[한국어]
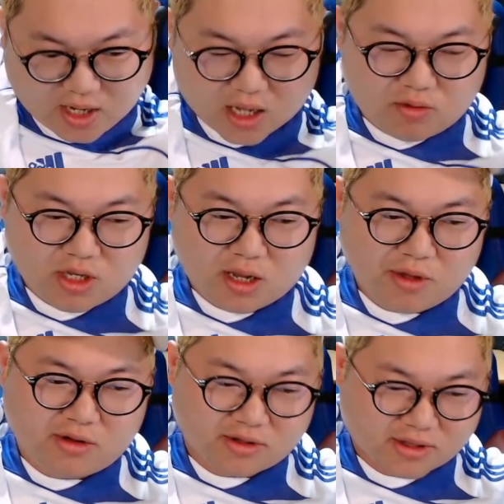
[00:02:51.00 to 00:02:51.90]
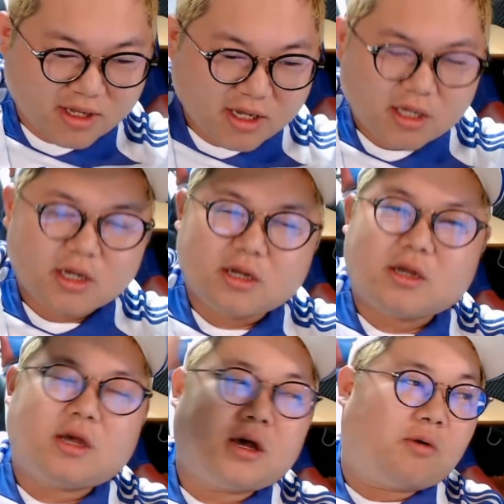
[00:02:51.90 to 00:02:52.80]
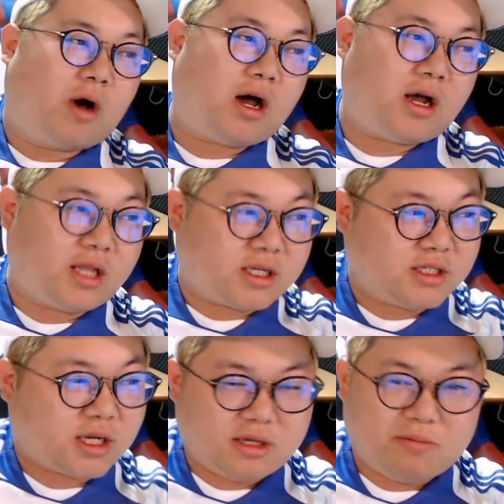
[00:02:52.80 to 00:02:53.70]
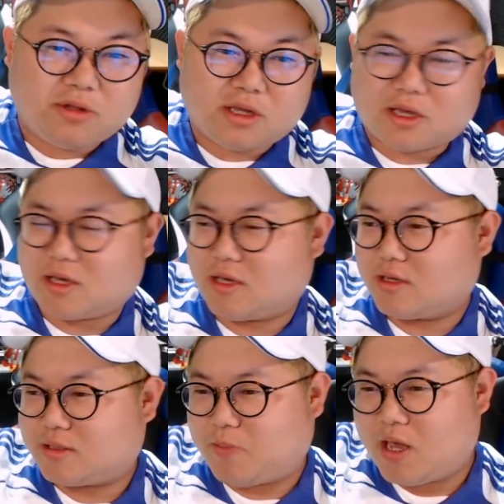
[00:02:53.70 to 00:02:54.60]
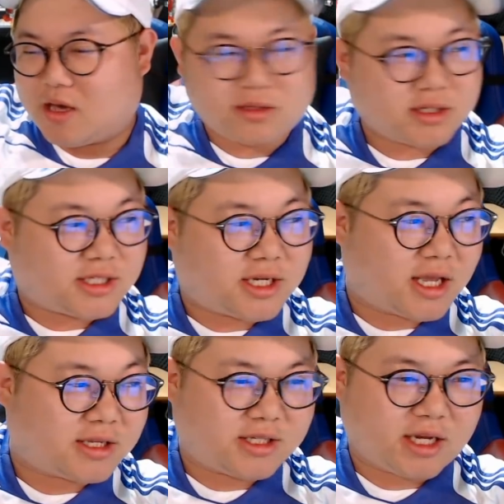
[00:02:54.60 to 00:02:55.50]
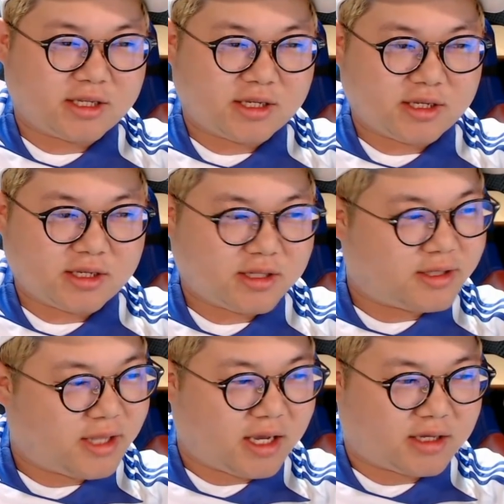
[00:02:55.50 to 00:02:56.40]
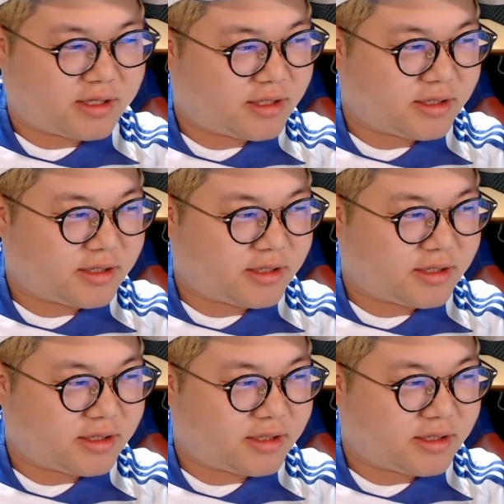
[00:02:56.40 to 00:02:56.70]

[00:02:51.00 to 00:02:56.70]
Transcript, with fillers: 아니 왜냐면 와나 진짜 이번에 스페인 가서 진짜 내가 일단 내가